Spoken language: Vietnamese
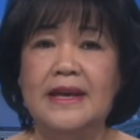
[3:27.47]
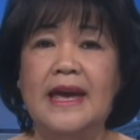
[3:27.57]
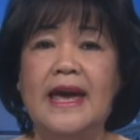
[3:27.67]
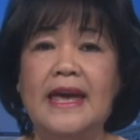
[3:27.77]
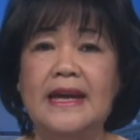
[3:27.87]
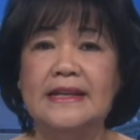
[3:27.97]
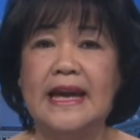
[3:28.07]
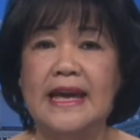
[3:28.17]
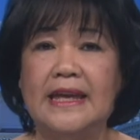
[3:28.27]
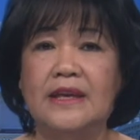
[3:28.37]
hiện
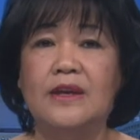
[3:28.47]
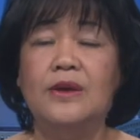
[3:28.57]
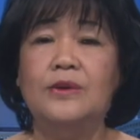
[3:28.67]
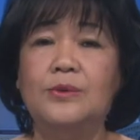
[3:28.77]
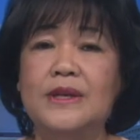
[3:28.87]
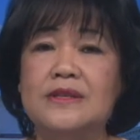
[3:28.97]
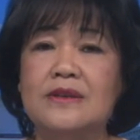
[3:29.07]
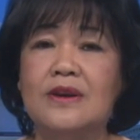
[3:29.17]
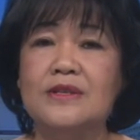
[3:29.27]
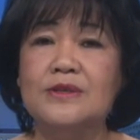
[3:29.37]
nay tuy
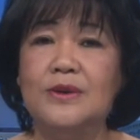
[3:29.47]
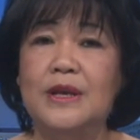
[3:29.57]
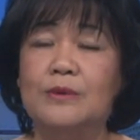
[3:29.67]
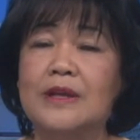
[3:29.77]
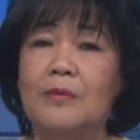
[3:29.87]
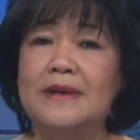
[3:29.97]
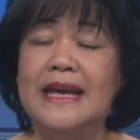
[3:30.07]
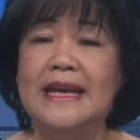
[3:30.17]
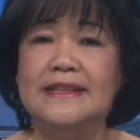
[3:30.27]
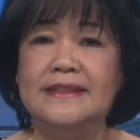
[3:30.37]
chưa có số liệu thống
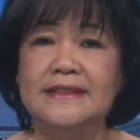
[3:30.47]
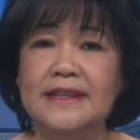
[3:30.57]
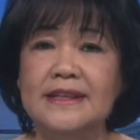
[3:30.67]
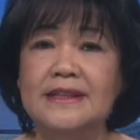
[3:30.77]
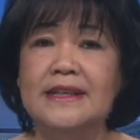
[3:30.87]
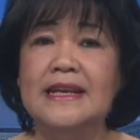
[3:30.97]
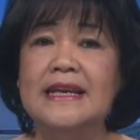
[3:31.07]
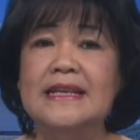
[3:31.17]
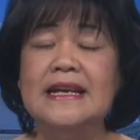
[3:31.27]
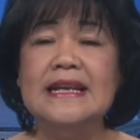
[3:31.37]
kê chính thức
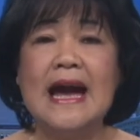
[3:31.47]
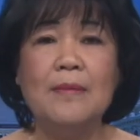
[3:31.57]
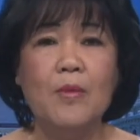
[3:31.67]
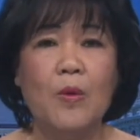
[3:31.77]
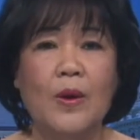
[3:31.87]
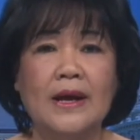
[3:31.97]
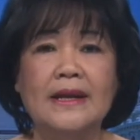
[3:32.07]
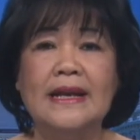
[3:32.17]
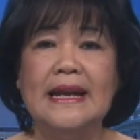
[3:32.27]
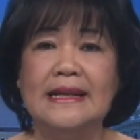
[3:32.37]
nhưng đáng buồn
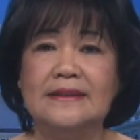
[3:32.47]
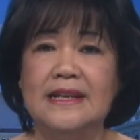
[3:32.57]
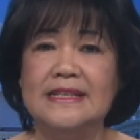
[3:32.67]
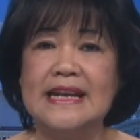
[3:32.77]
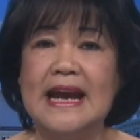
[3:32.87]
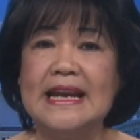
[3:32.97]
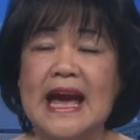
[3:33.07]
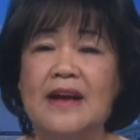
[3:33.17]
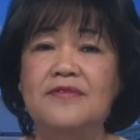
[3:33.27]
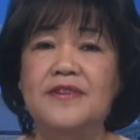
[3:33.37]
là tình trạng
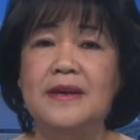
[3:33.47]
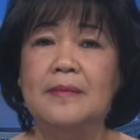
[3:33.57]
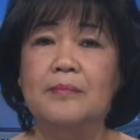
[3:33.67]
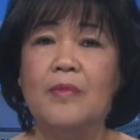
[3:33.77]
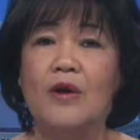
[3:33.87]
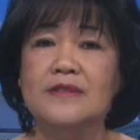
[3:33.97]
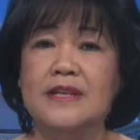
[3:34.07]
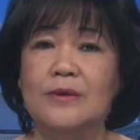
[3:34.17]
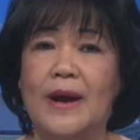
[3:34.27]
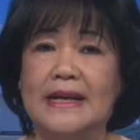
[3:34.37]
đảng viên bỏ
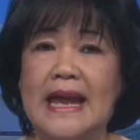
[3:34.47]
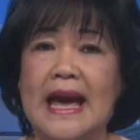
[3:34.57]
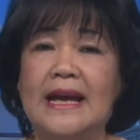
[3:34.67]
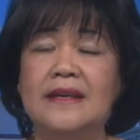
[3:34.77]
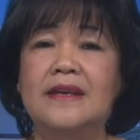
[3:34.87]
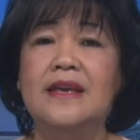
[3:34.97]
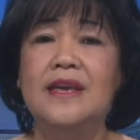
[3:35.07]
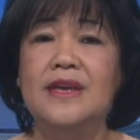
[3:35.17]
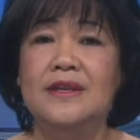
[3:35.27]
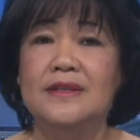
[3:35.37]
sinh hoạt đảng
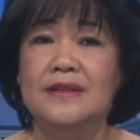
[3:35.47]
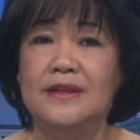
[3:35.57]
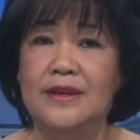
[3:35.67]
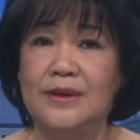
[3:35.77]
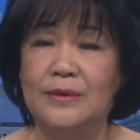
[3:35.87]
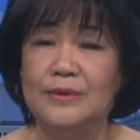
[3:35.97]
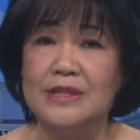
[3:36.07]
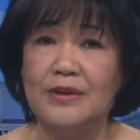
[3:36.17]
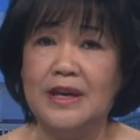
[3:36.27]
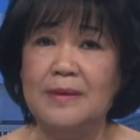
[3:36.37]
nhiều
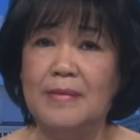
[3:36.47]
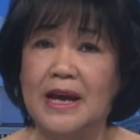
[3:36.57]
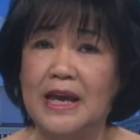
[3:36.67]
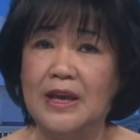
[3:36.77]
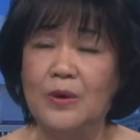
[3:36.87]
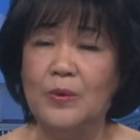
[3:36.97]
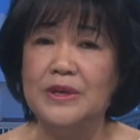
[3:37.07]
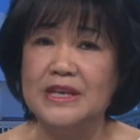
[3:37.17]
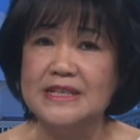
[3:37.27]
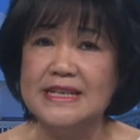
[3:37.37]
sau khi mà nghỉ hưu
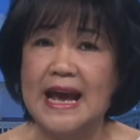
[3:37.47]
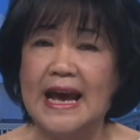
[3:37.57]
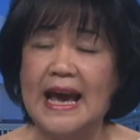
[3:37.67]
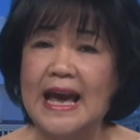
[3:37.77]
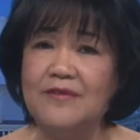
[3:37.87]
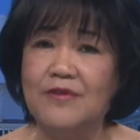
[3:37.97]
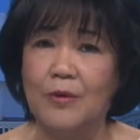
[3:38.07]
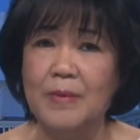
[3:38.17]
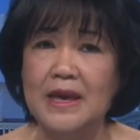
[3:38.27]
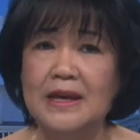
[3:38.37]
diễn ra khá
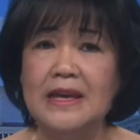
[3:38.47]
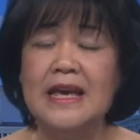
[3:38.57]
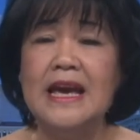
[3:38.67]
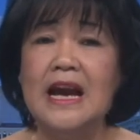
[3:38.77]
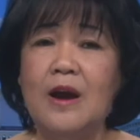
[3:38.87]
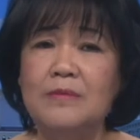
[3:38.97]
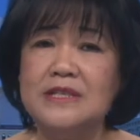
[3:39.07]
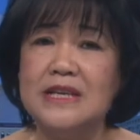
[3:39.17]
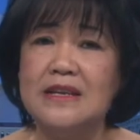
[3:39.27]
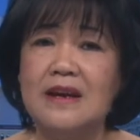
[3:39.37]
phổ biến, không
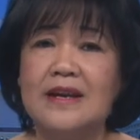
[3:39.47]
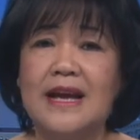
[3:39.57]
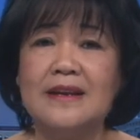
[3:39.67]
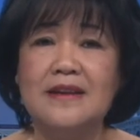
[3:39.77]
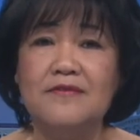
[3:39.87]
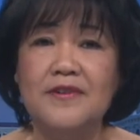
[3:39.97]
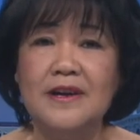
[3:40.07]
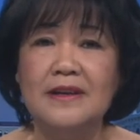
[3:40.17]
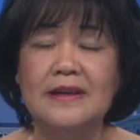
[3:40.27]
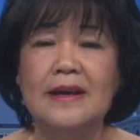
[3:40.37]
chỉ ở các địa
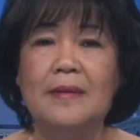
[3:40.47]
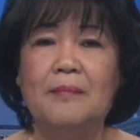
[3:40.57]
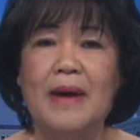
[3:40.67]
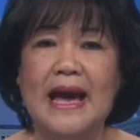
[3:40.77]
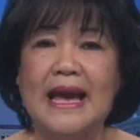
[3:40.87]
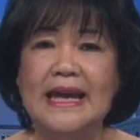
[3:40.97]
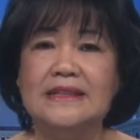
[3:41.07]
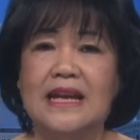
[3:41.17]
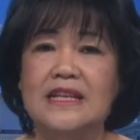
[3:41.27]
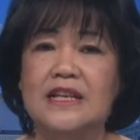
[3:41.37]
phương mà
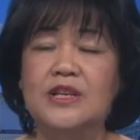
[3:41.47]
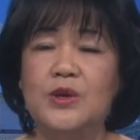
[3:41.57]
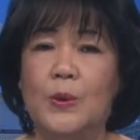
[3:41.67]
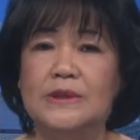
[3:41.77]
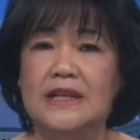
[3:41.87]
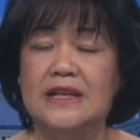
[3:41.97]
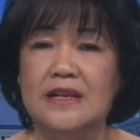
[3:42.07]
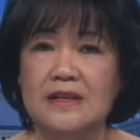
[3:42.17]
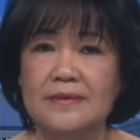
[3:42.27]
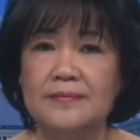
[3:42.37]
ngay tại những đô thị lớn.